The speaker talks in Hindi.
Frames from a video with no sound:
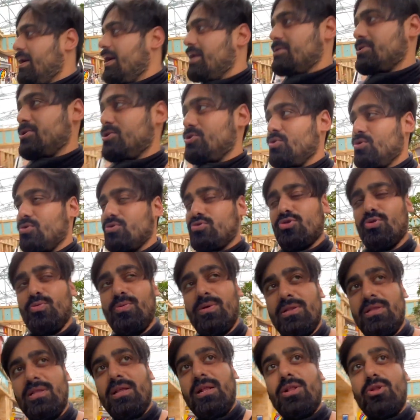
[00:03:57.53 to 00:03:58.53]
ऐसे दोस्त
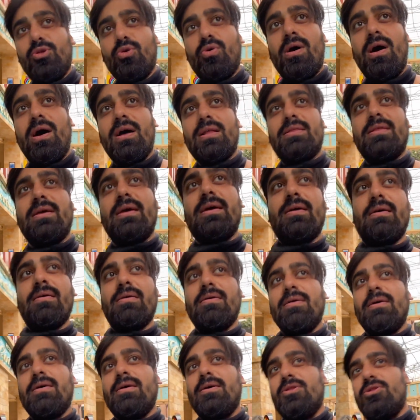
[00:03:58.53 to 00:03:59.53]
तुम्हें दिल दुखाते
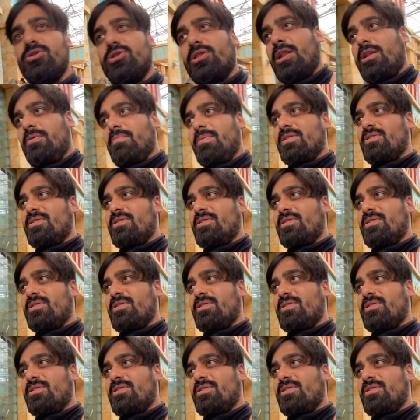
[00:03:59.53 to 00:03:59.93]
दिल में